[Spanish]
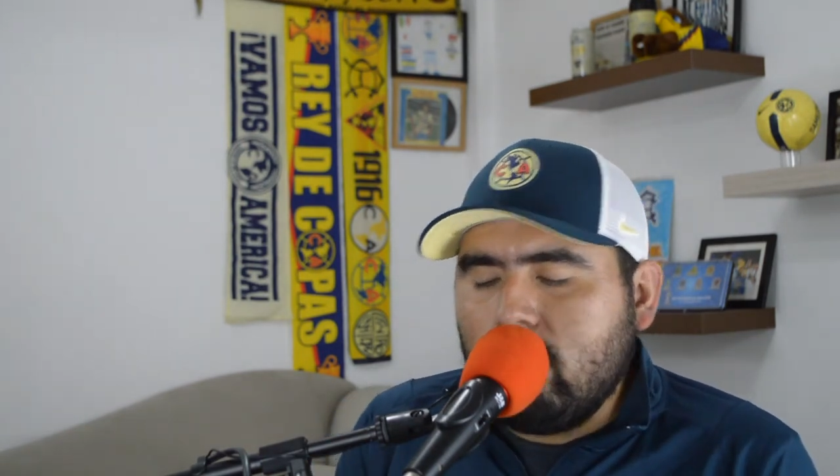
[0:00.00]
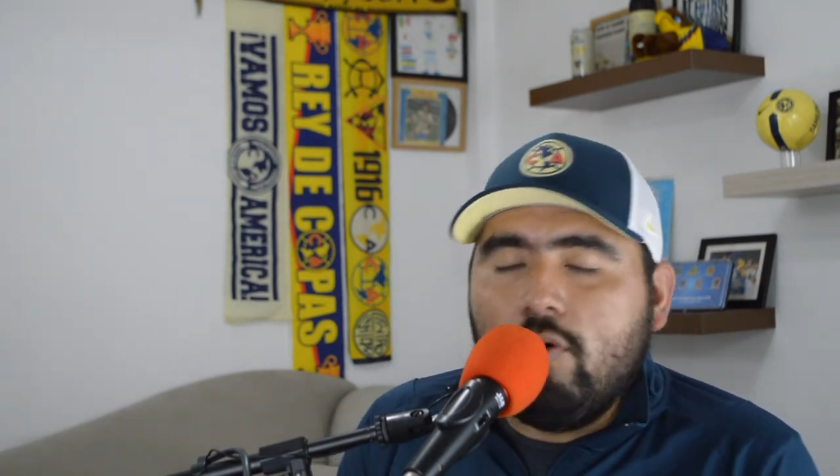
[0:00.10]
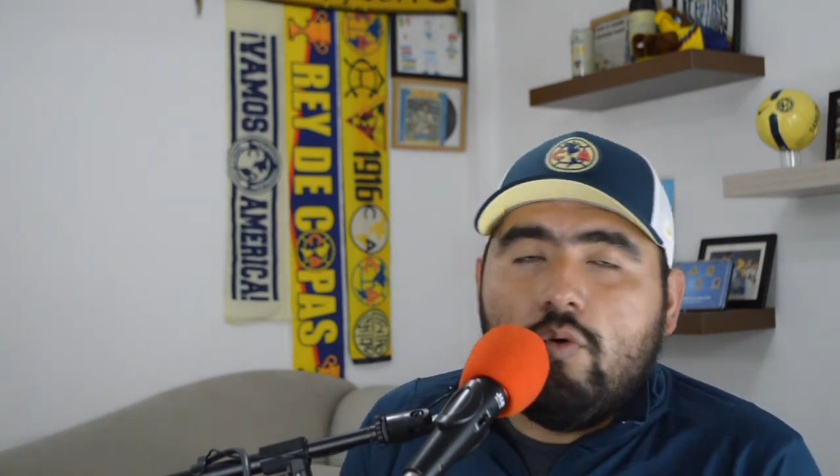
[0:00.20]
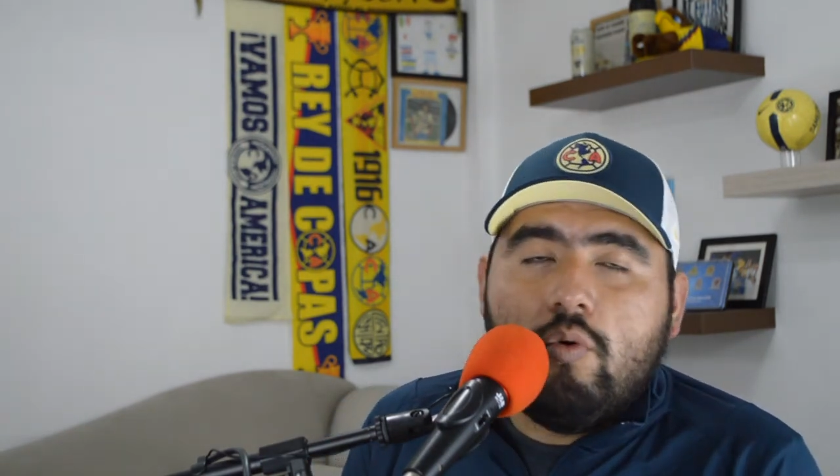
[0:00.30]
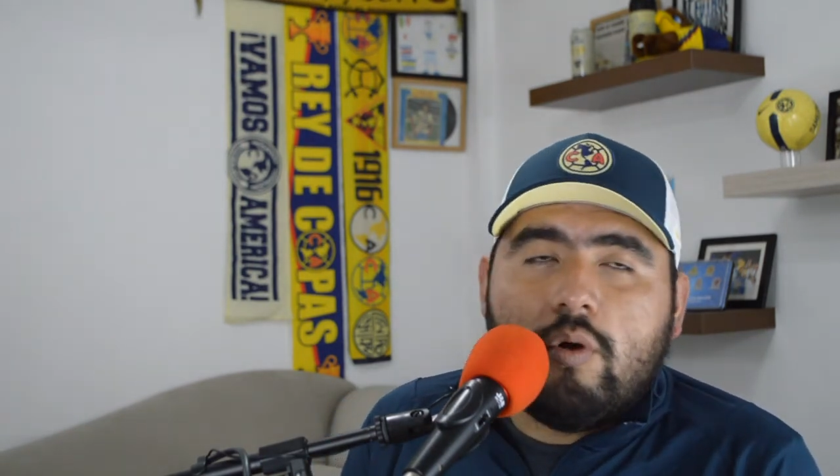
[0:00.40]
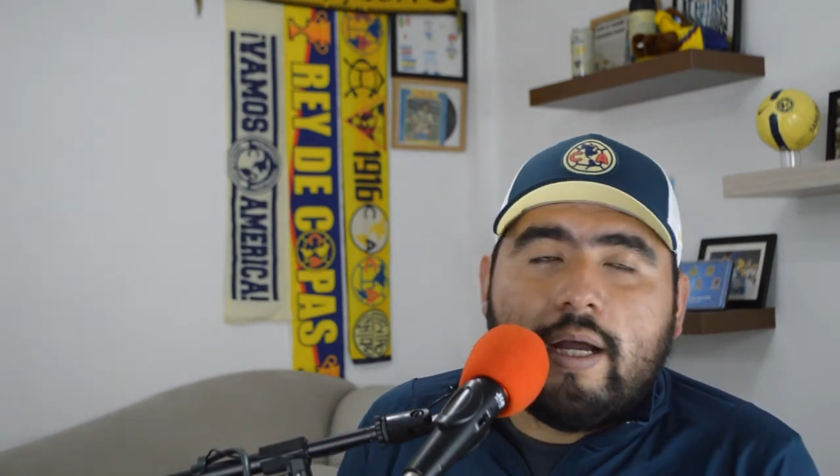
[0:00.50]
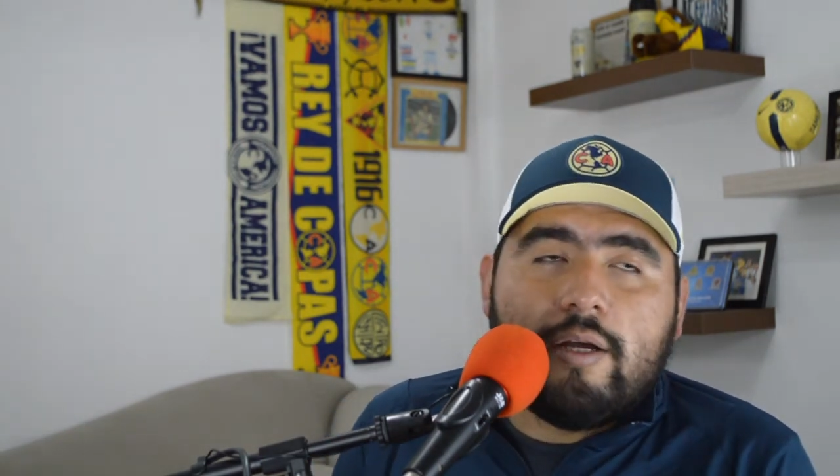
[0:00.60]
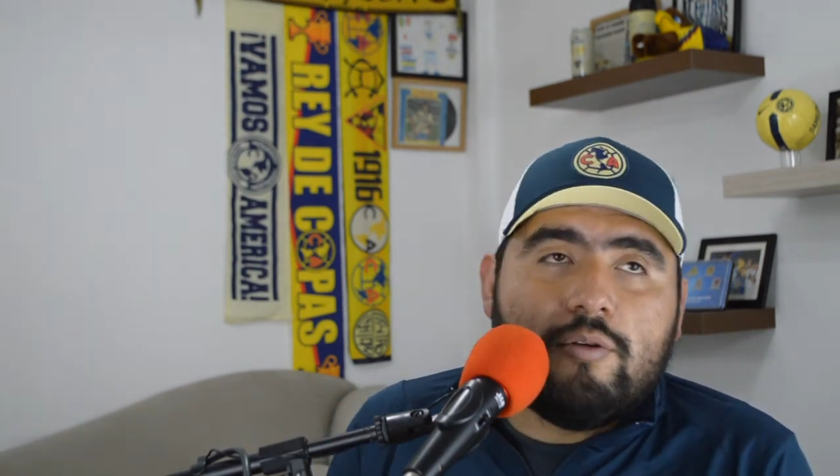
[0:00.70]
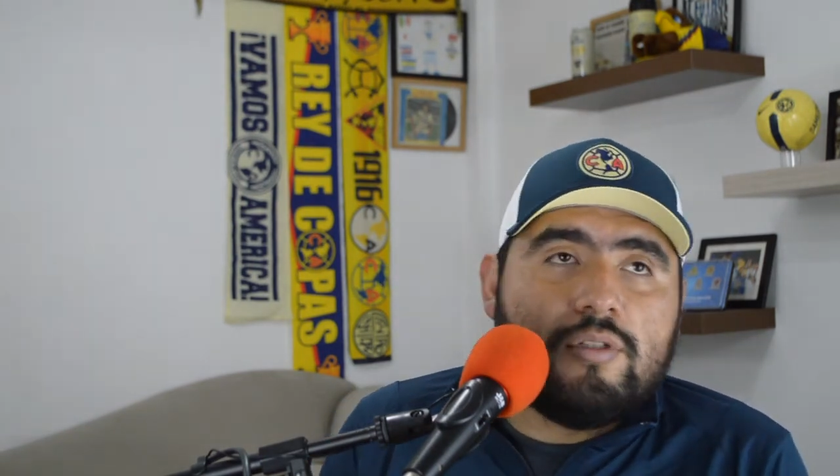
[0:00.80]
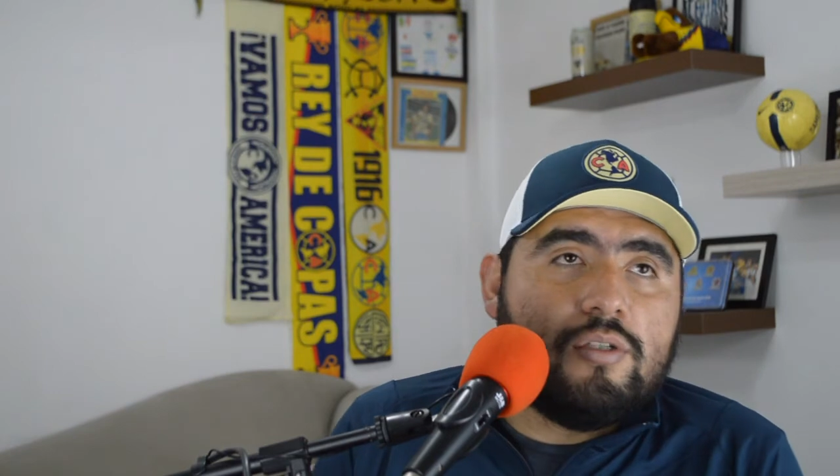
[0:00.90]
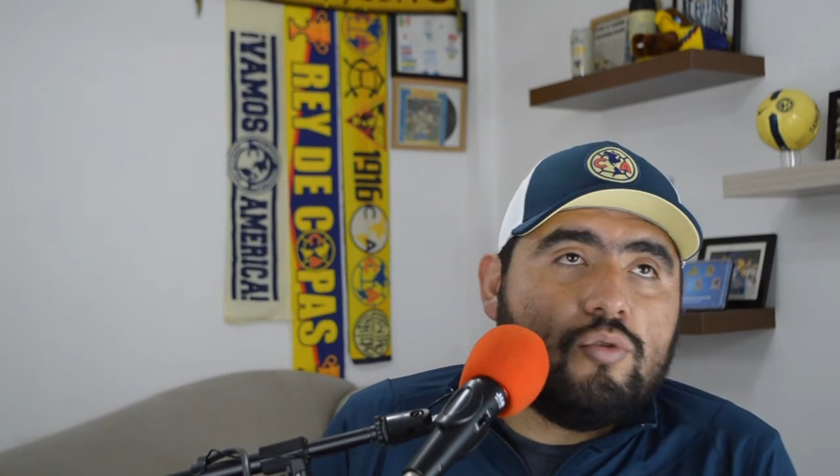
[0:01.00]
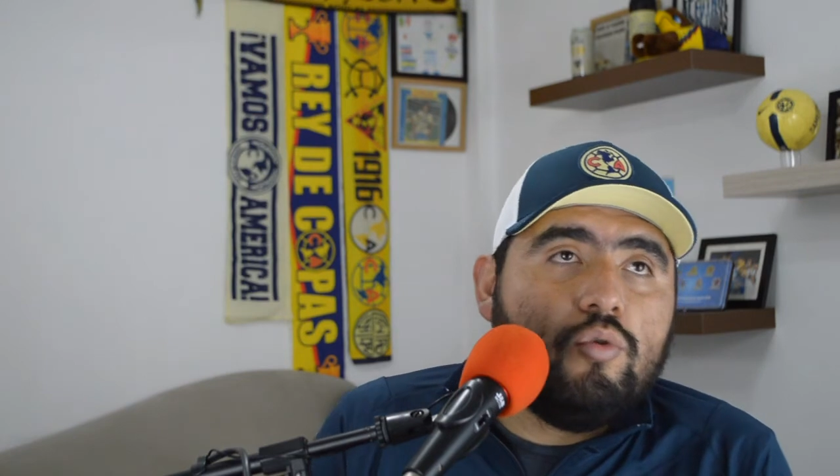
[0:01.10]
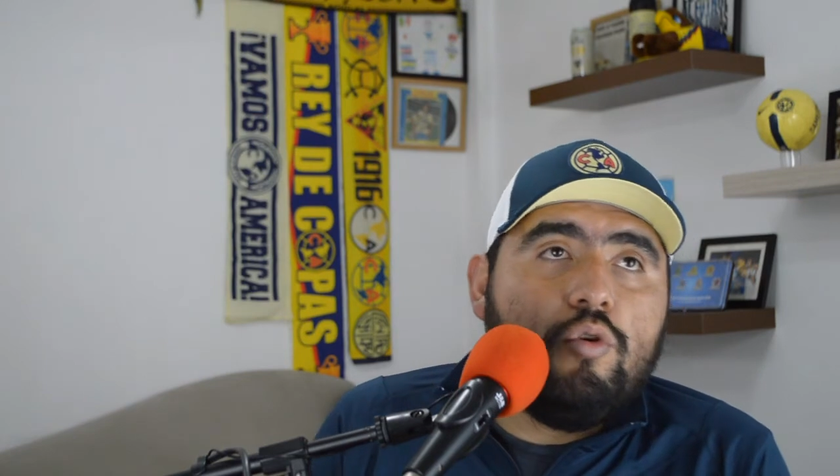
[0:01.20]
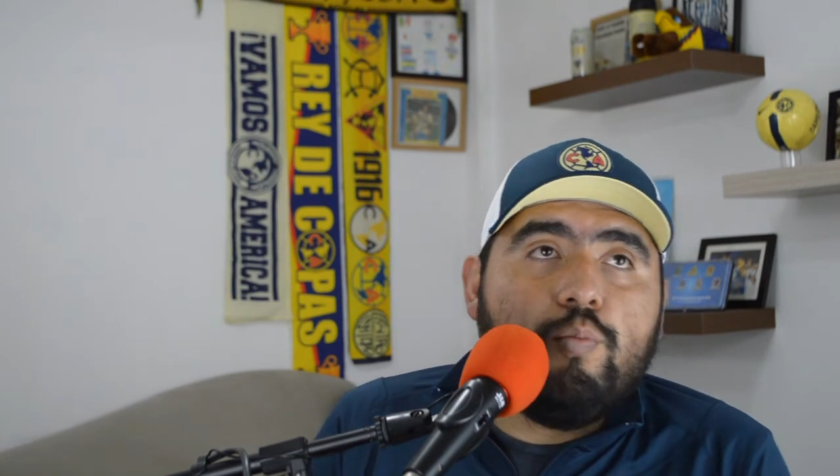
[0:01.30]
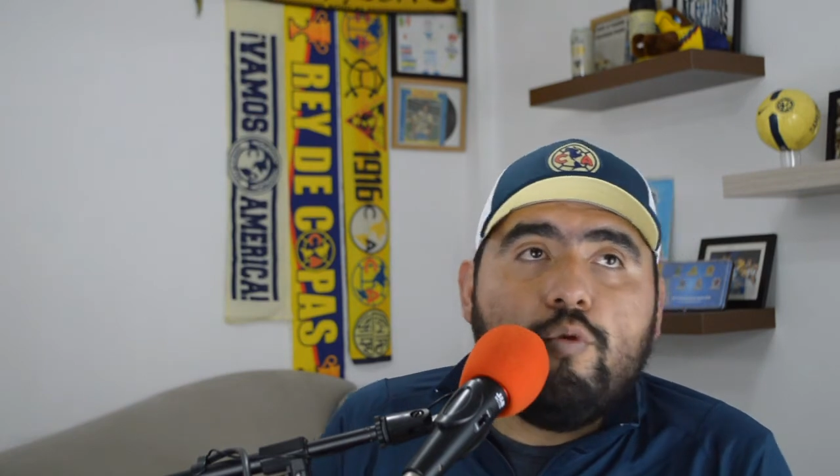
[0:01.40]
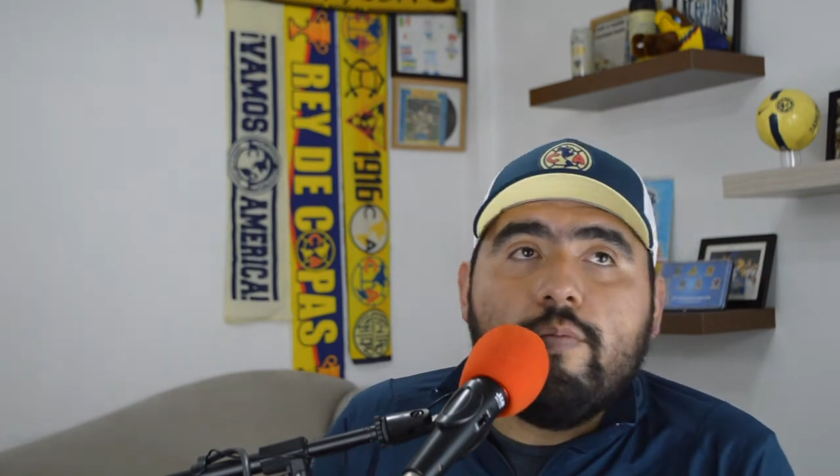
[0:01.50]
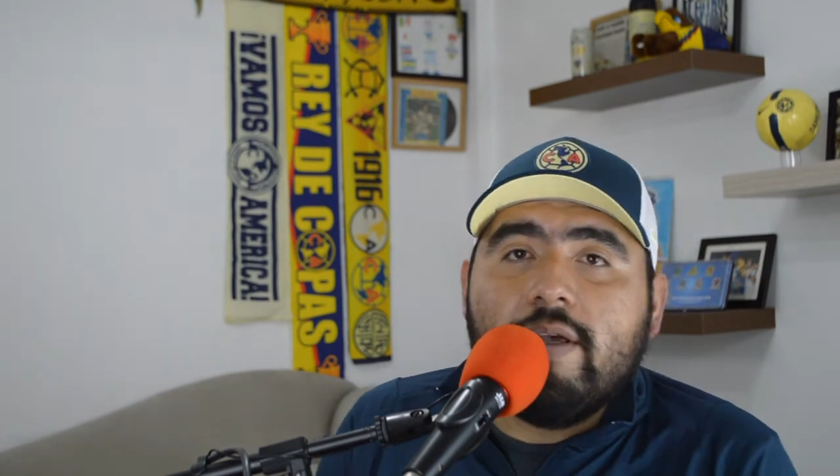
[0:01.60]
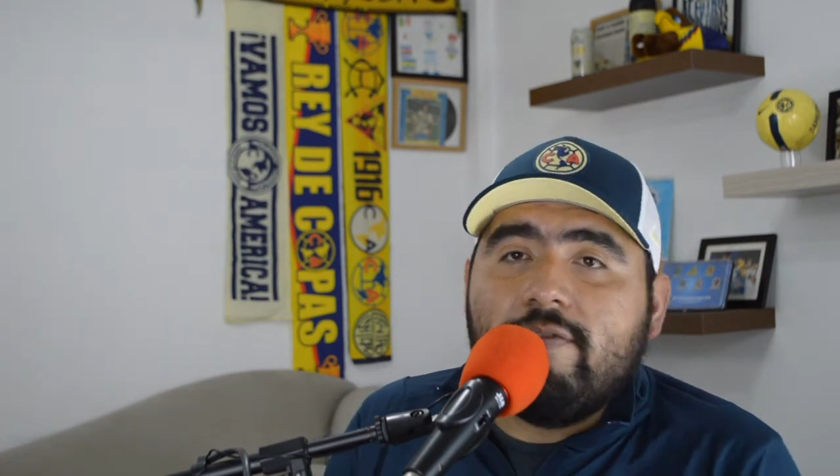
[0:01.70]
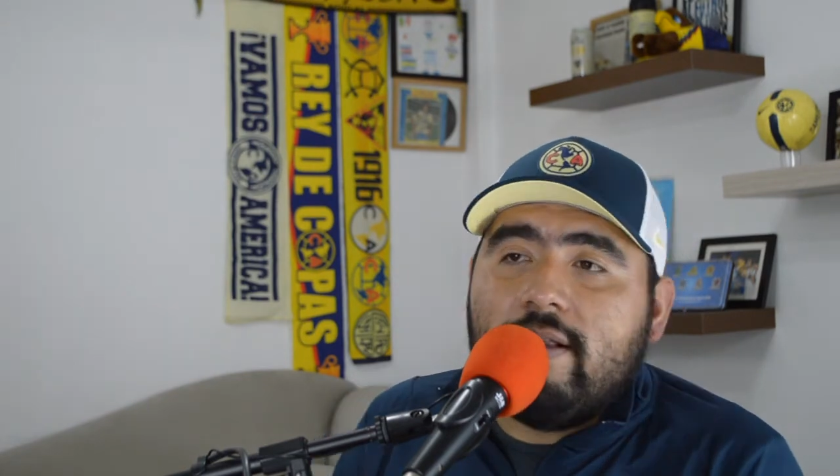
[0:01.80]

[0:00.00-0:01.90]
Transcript: Toluca, Cruz Azul, Pumas,